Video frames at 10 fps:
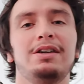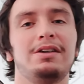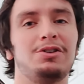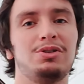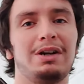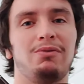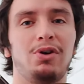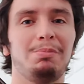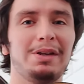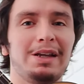y otra
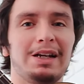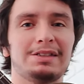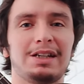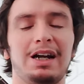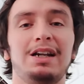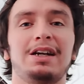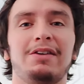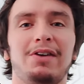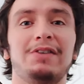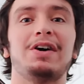forma de la escala que
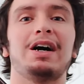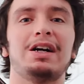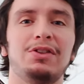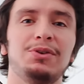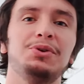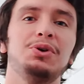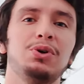va bajando,